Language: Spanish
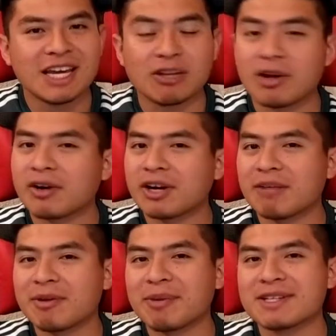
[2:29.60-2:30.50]
Eduardo Herrera
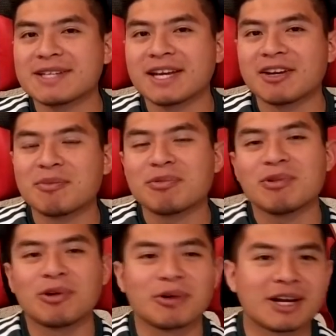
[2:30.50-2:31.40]
me parece que no
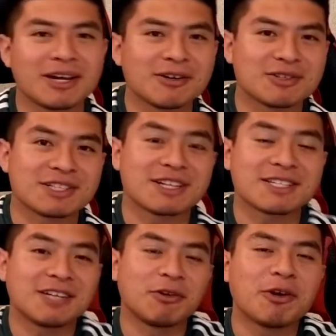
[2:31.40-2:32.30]
pudo lograr
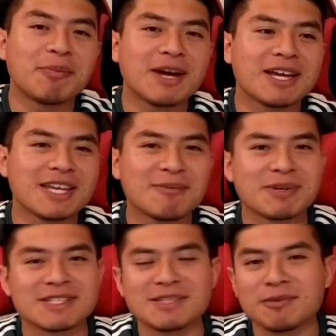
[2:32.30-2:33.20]
consagrarse en Europa y
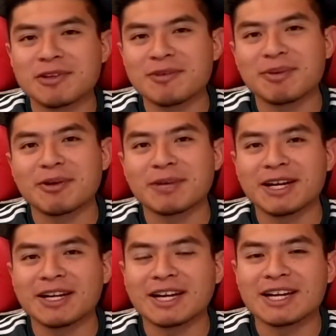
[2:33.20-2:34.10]
pues ni modo, pero
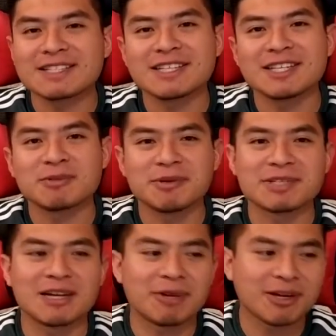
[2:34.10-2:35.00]
viene a Necaxa y esperemos
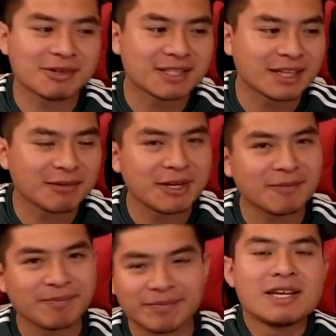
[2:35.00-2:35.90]
que le vaya bastante
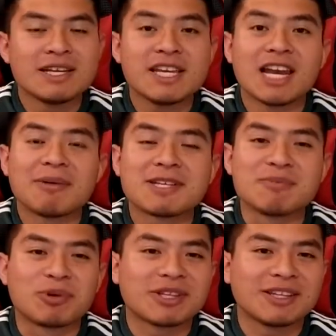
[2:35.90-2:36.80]
bien. Y en la más
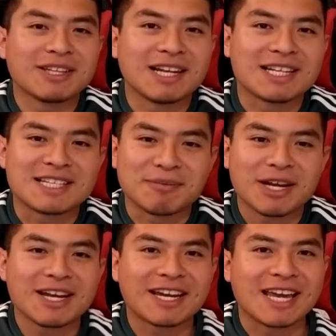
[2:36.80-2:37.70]
importante de la
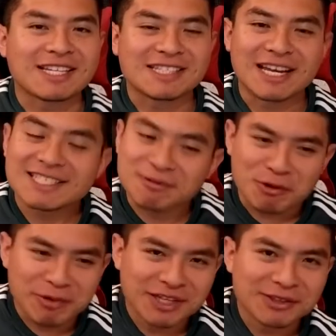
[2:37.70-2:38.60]
semana, que hasta ese
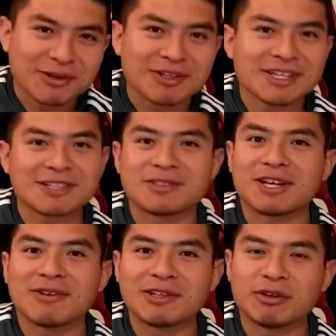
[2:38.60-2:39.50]
momento, ahorita que estoy
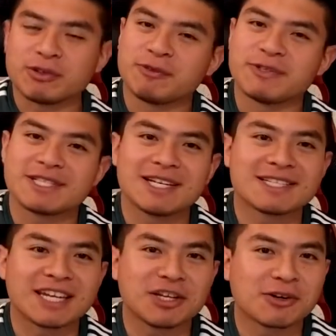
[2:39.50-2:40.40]
grabando no es oficial,
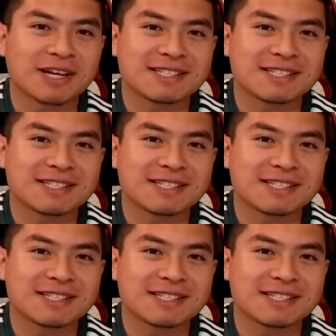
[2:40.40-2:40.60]
es que Nico